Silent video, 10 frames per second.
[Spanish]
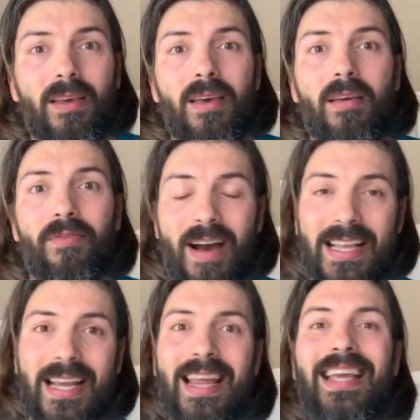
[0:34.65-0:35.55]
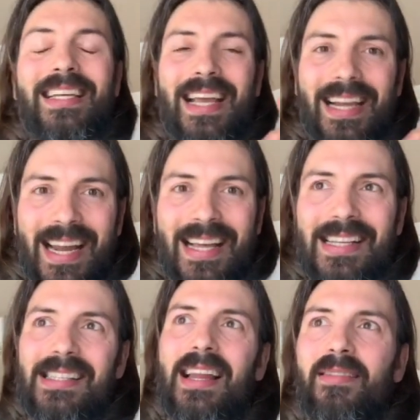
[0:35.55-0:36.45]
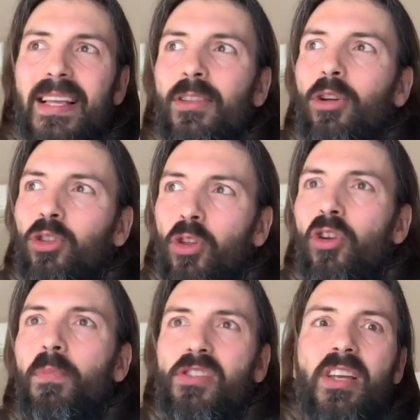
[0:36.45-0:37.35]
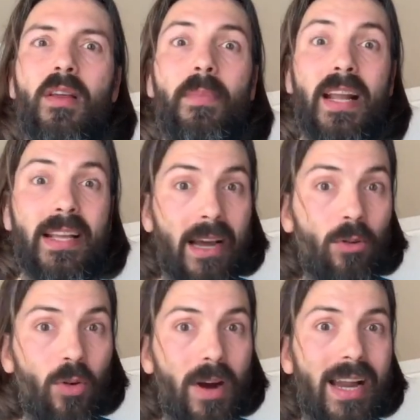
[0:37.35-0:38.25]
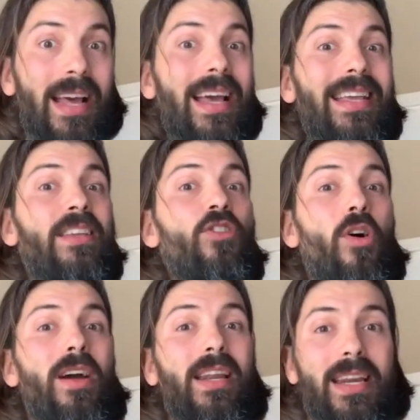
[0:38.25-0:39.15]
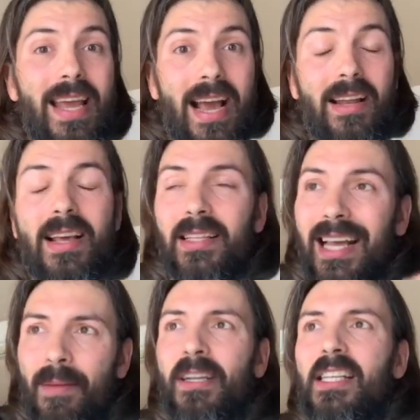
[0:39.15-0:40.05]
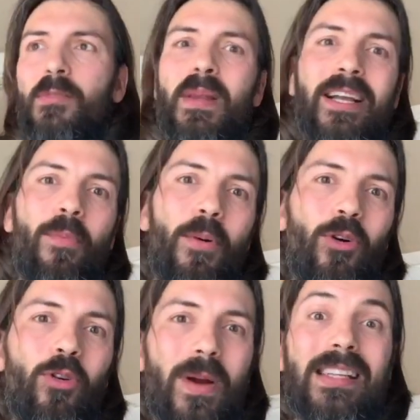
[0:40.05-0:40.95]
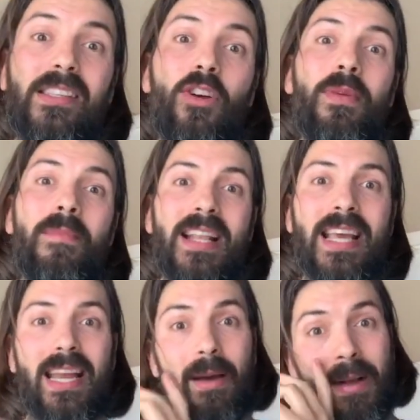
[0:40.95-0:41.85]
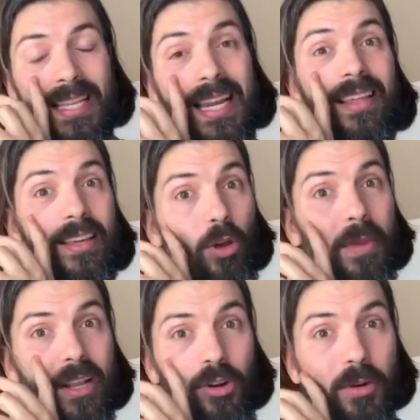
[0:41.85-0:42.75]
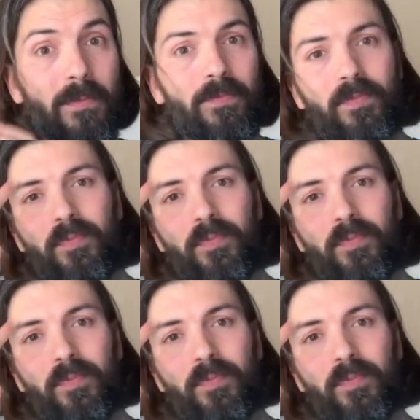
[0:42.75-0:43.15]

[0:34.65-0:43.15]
Fallan en que creen que están haciendo todo lo posible para llegar a un lugar y no es real. Déjame que te explique un poco cuál ha sido mi mañana. Mañana de domingo.